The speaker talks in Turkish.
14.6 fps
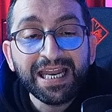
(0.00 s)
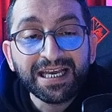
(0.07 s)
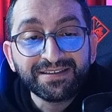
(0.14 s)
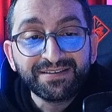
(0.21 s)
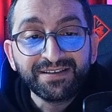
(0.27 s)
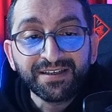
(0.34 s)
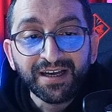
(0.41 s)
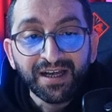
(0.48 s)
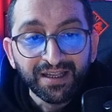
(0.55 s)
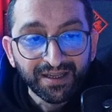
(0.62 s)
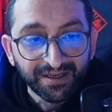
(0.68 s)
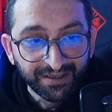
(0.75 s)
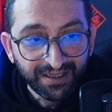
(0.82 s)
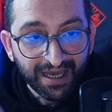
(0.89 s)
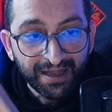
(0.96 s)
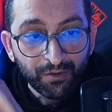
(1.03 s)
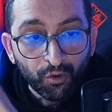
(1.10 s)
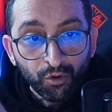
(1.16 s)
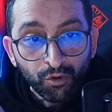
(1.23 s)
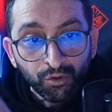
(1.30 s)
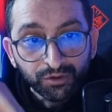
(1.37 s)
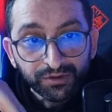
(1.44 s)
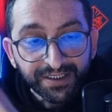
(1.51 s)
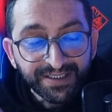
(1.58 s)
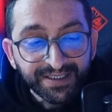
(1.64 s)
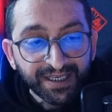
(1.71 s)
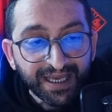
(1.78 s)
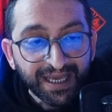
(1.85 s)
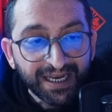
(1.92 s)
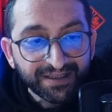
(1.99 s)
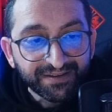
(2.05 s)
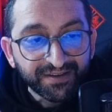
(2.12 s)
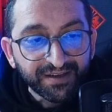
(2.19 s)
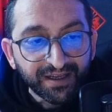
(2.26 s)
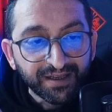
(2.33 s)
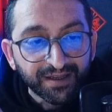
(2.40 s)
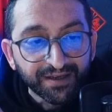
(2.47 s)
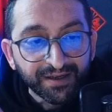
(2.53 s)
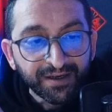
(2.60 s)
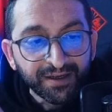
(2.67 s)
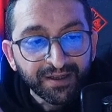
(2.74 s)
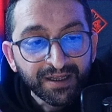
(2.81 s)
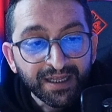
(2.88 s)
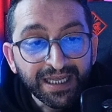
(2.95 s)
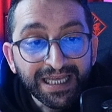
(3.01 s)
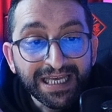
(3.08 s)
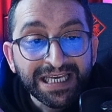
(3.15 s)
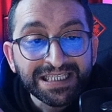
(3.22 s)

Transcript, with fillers: elektrik alanı yani O noktasındaki elektrik alanı